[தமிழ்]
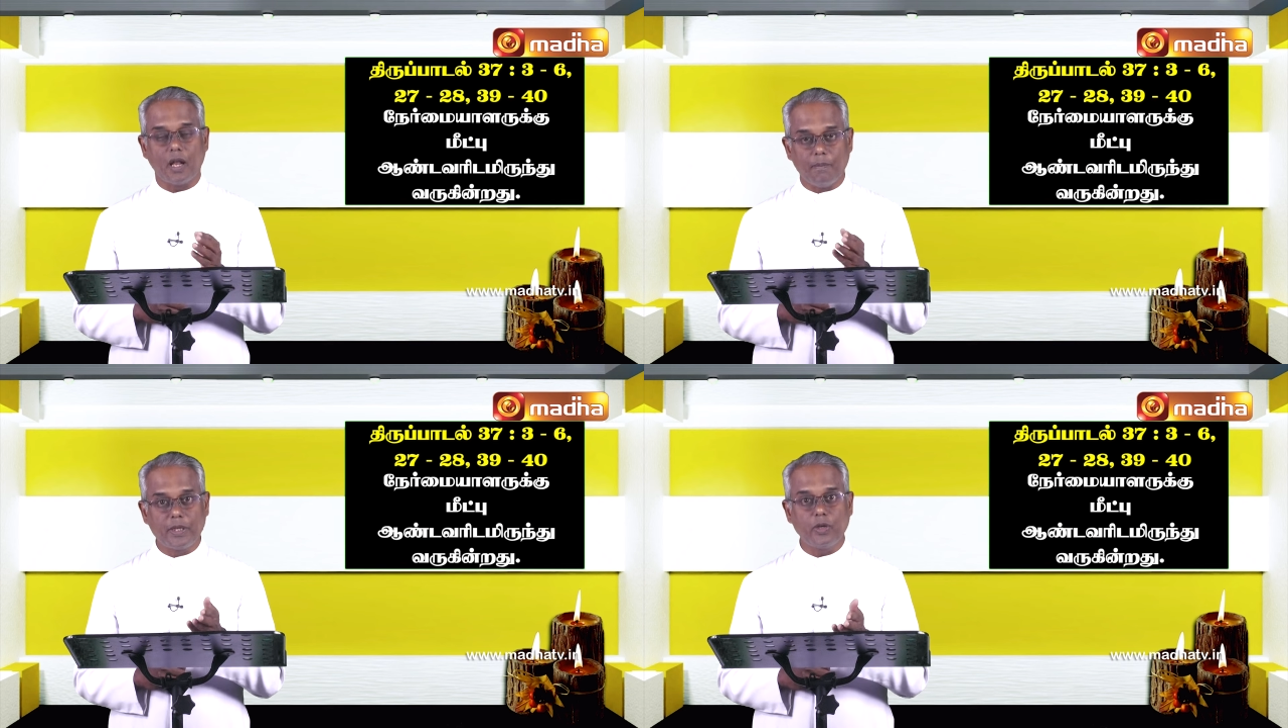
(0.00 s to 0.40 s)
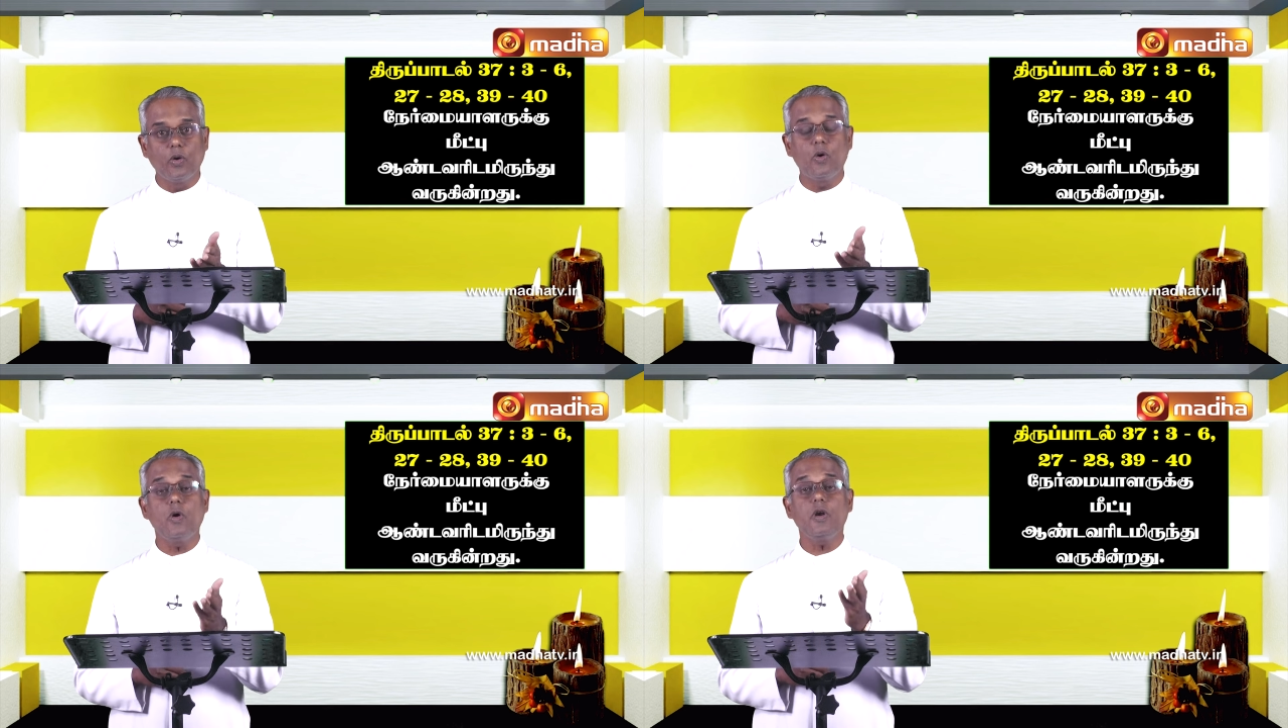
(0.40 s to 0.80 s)

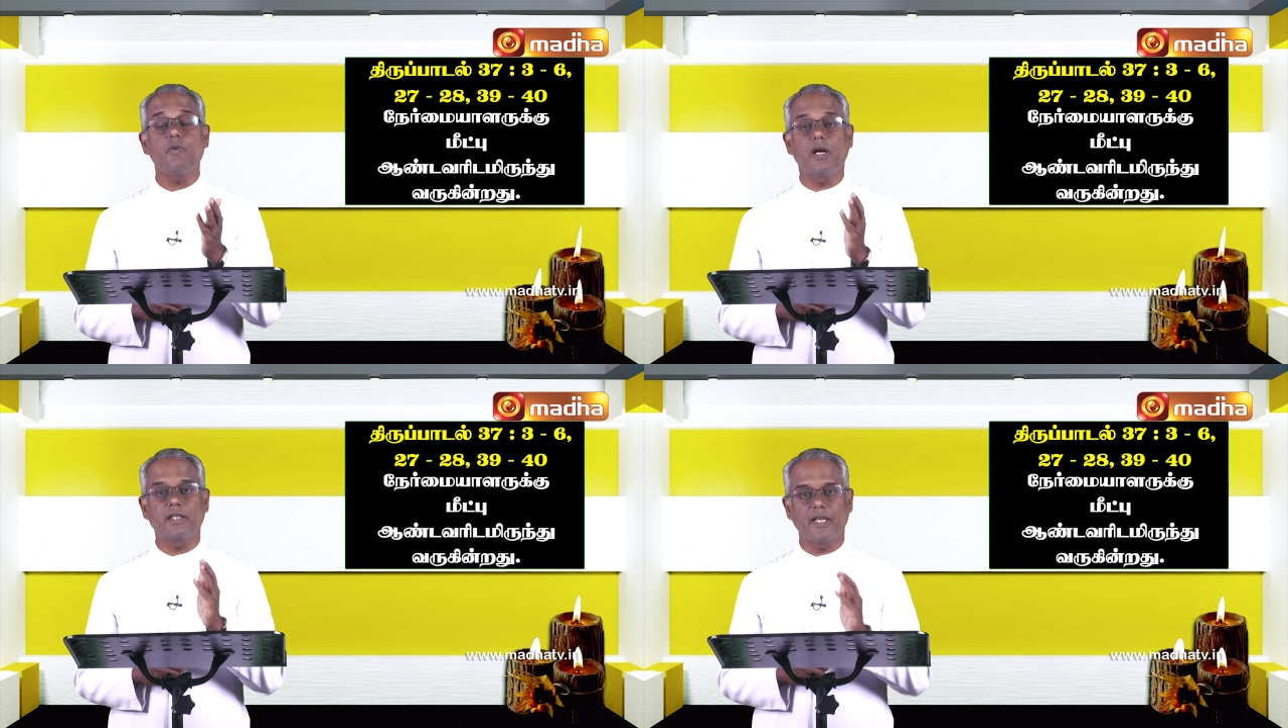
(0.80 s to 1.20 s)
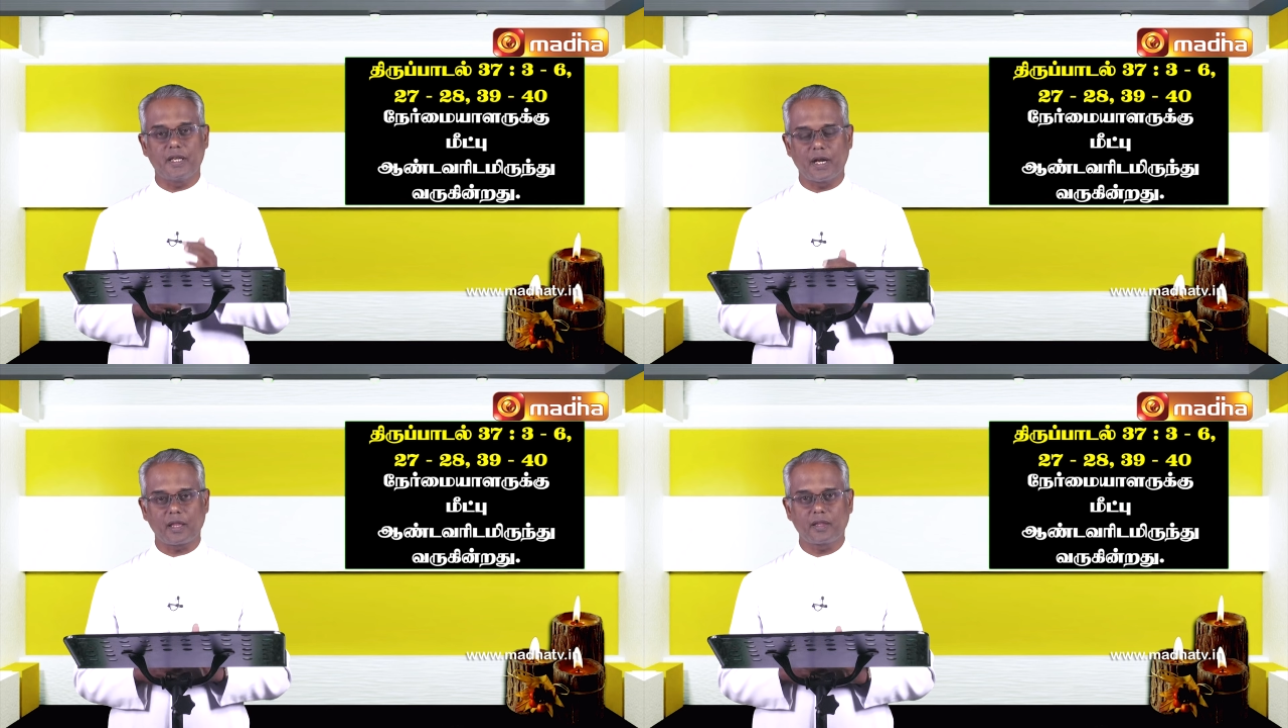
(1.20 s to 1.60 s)
நம்பிக்கையோடு வாழ்க்கை
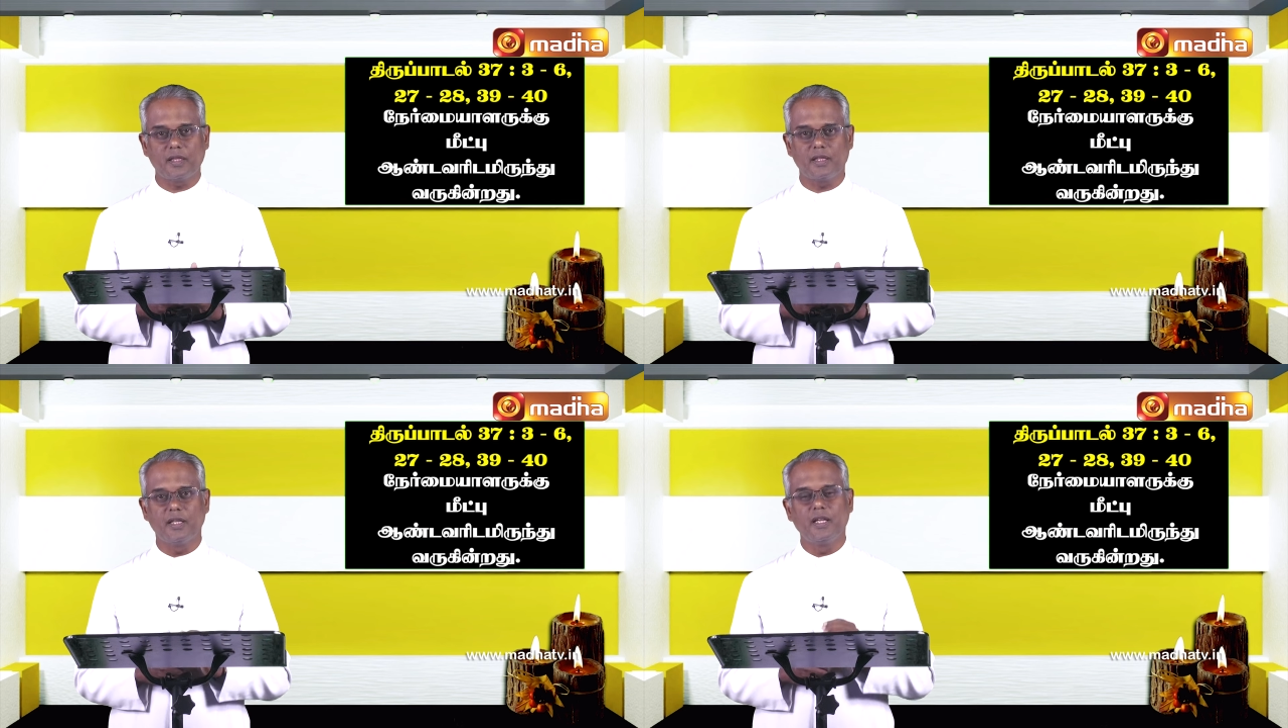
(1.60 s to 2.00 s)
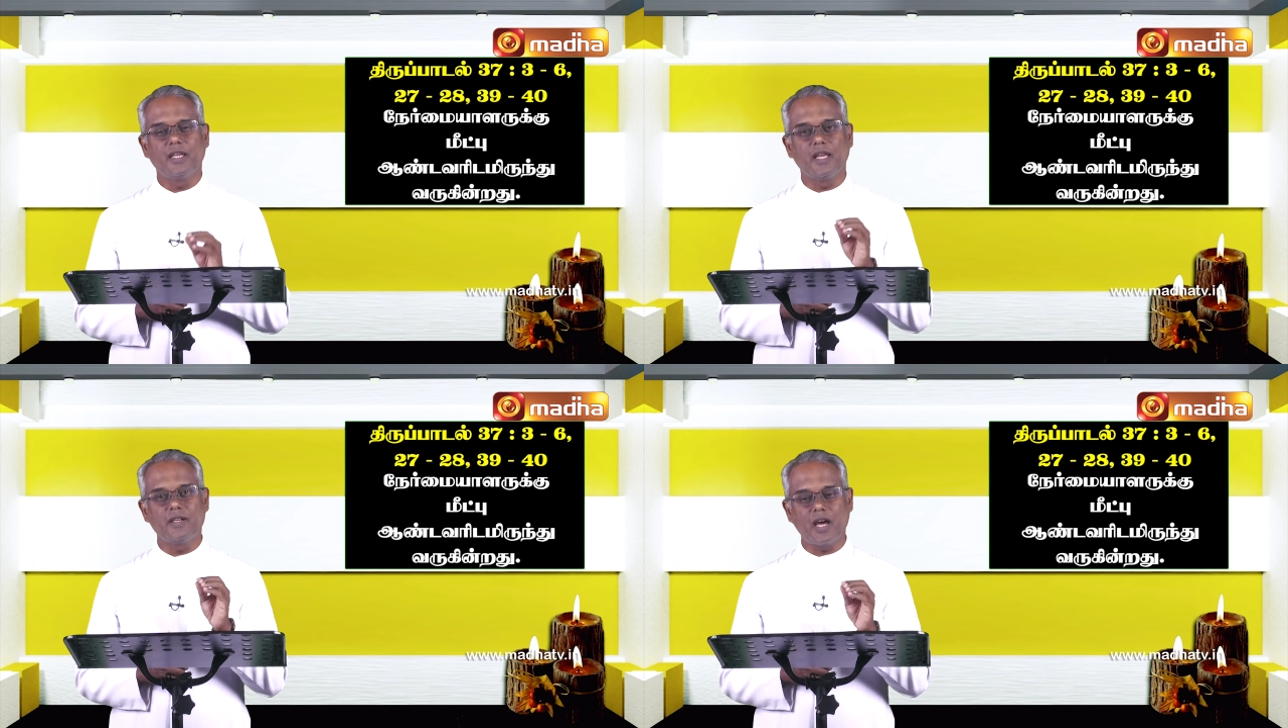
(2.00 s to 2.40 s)
நடத்து
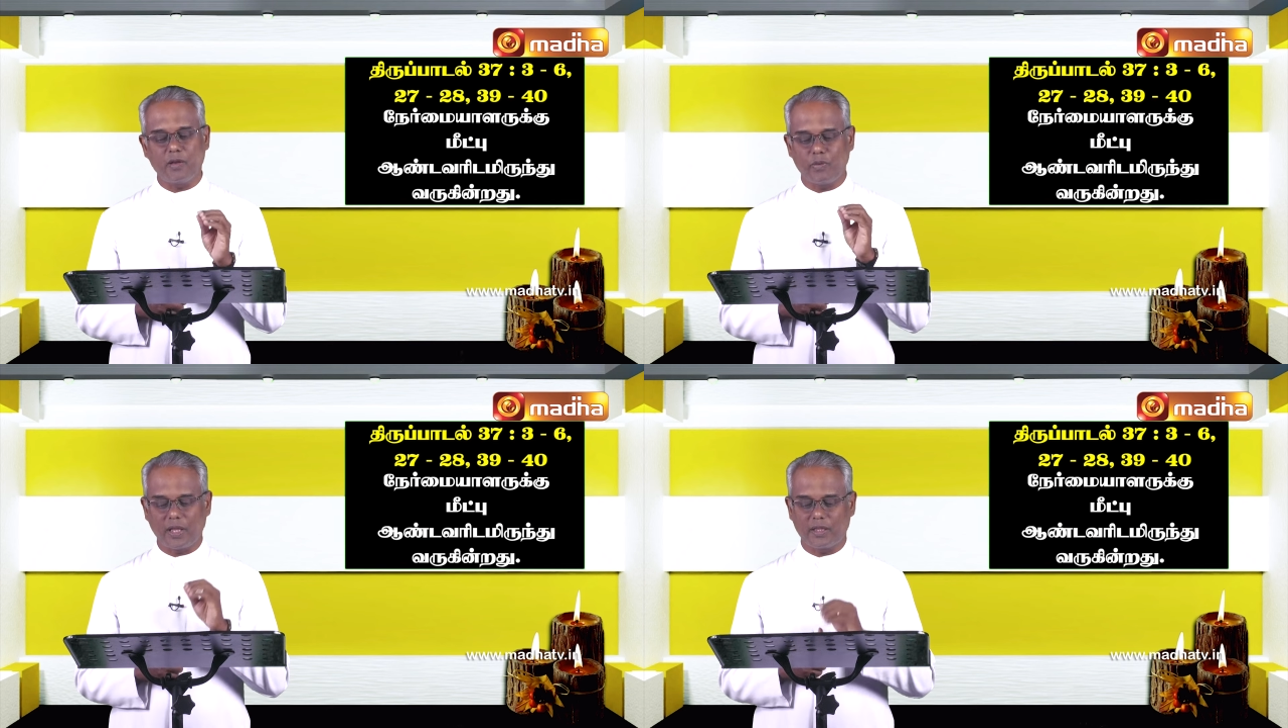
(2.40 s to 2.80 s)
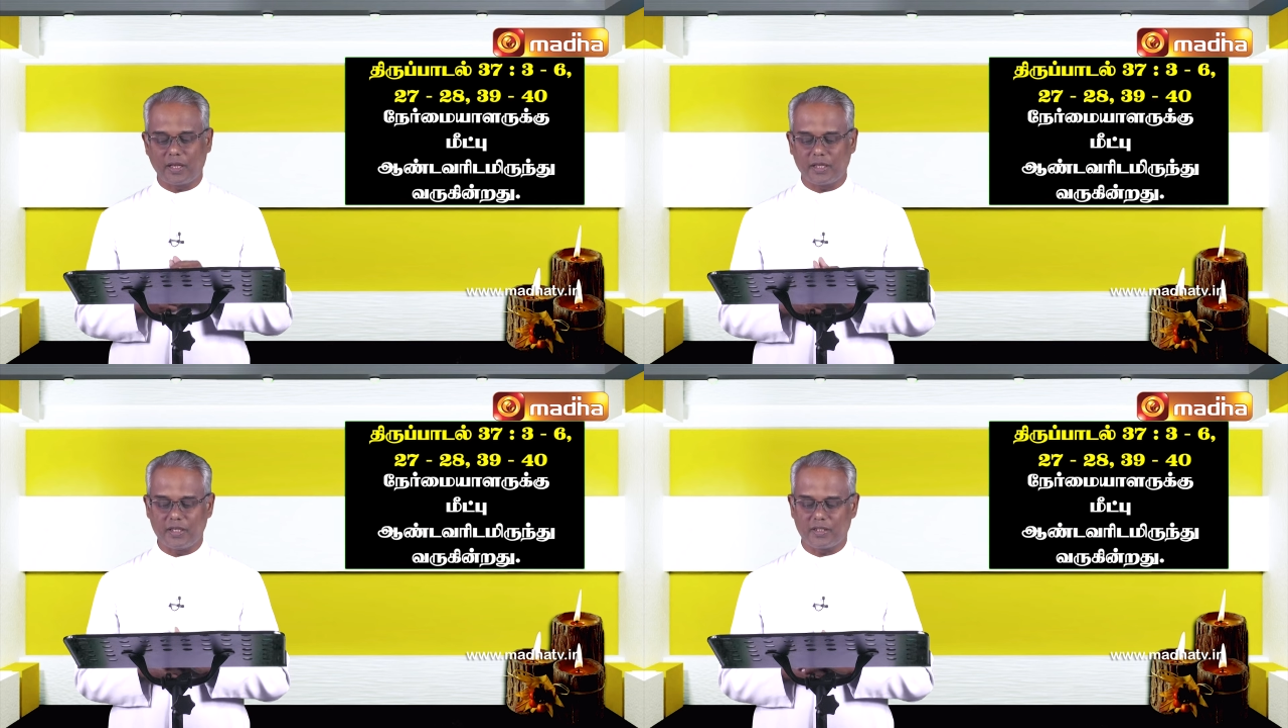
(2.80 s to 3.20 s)
என்று அறிவுரை
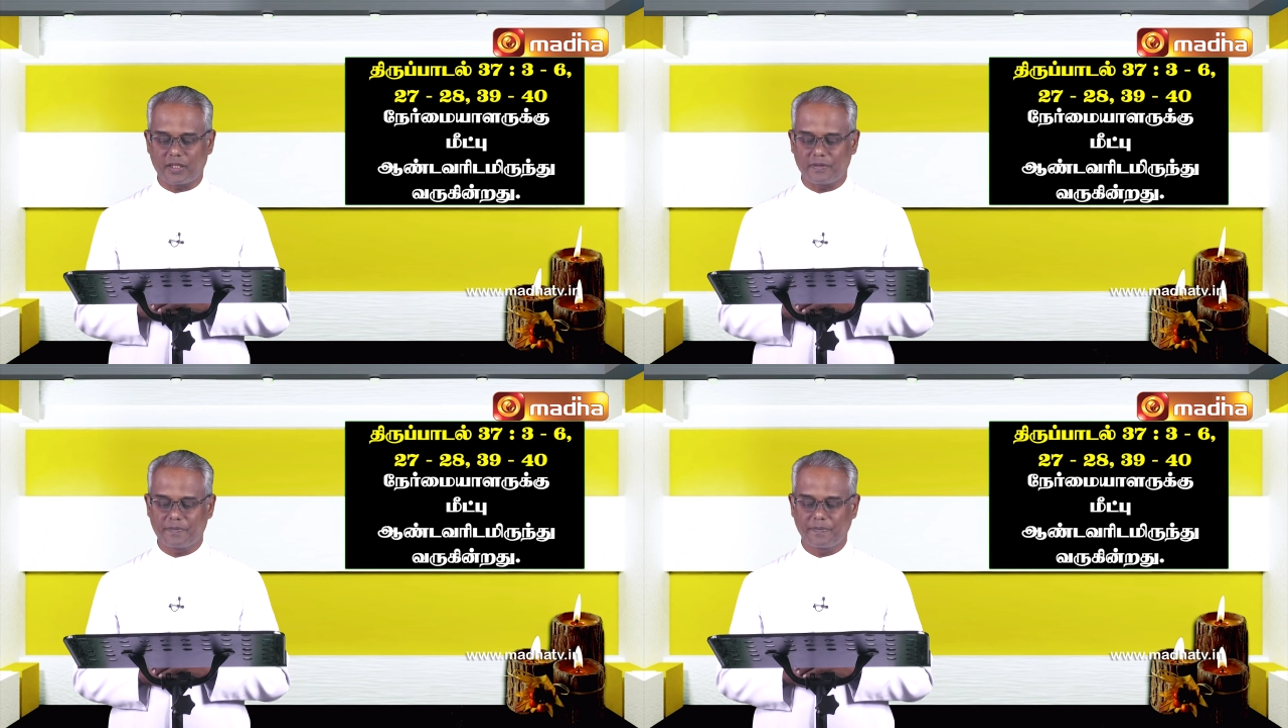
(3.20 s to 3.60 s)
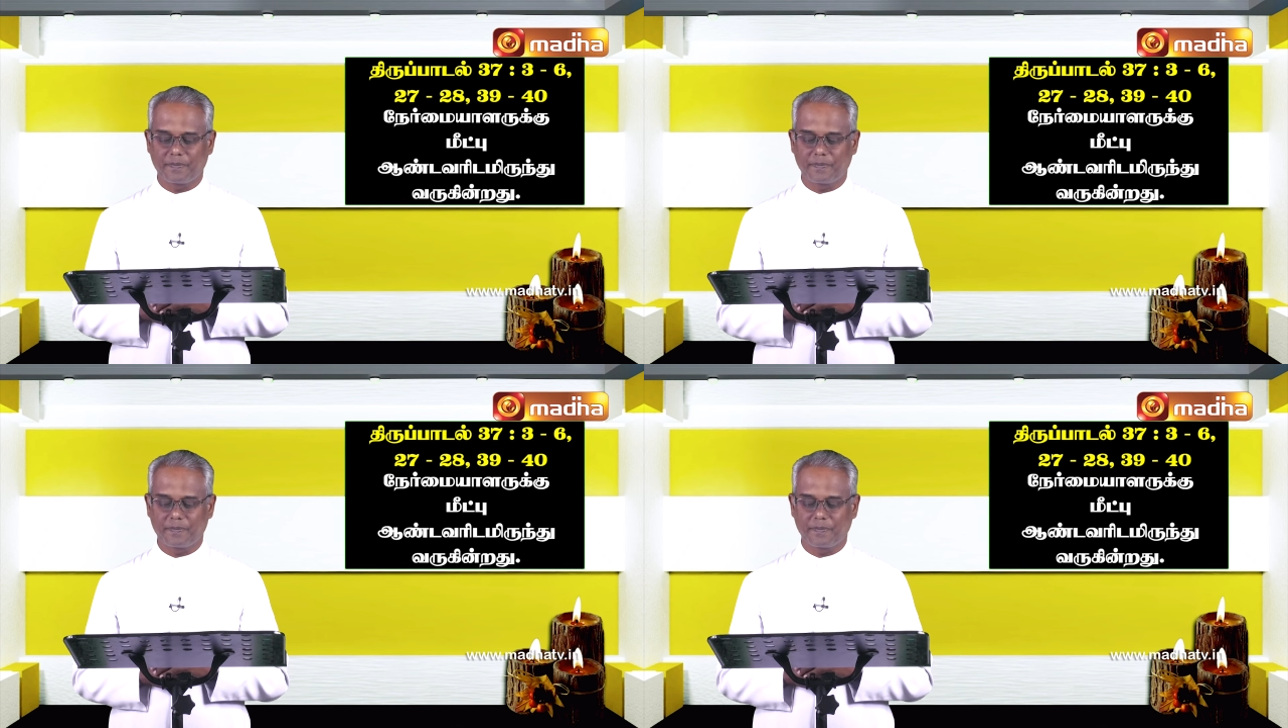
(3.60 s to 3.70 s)
தருகின்றது